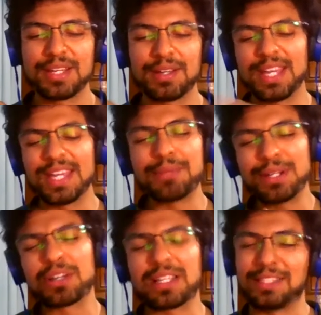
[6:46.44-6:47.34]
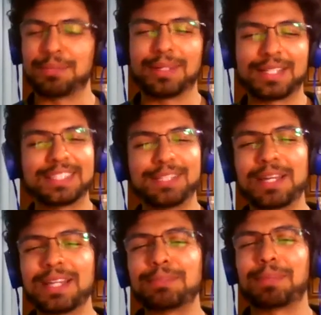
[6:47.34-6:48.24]
Eh, bueno, que se, que se ve
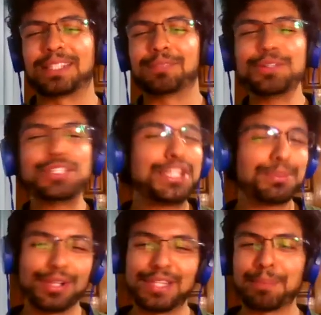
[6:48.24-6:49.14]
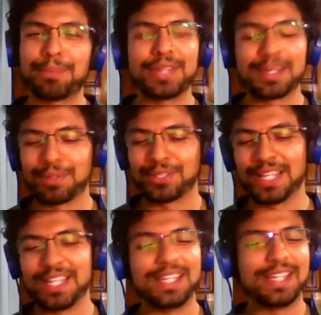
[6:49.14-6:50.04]
que pasa muchísimo el tiempo y que pues
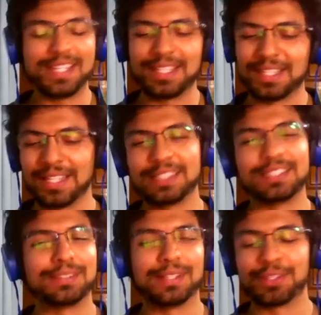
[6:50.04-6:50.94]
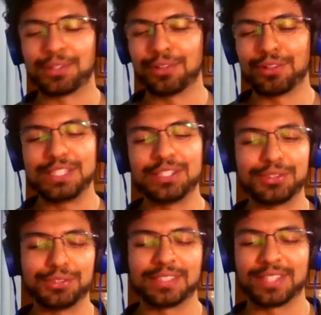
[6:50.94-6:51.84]
ahí eh, todo hizo
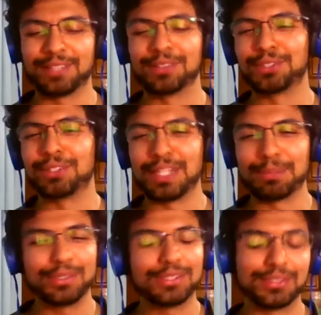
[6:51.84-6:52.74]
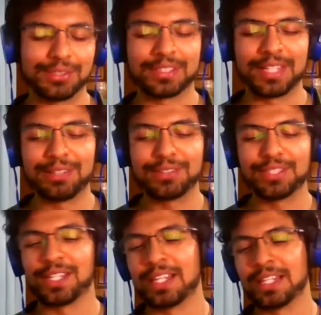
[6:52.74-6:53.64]
sus estragos, todo el tiempo hizo sus estragos
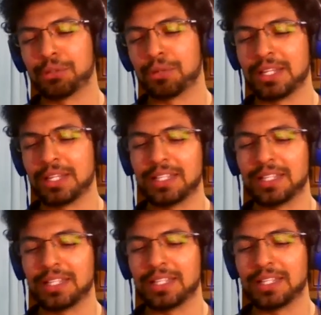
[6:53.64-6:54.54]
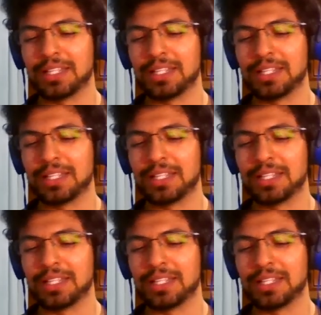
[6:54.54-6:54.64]
en la naturaleza,